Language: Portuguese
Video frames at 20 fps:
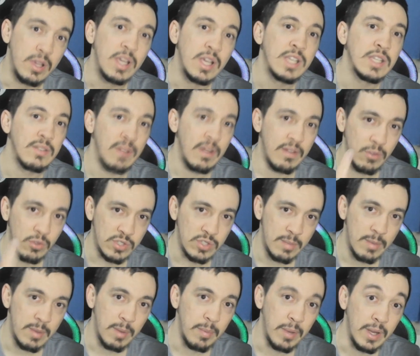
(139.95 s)
você vai ver o
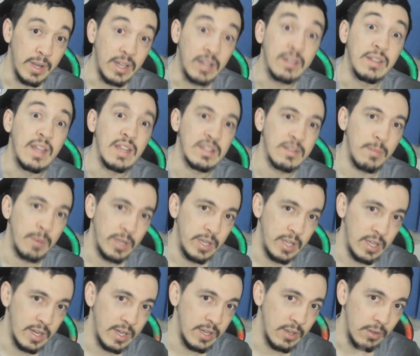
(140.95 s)
Cyberpunk dessa
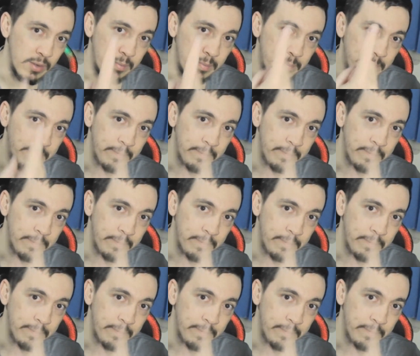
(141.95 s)
maneira aí, ó.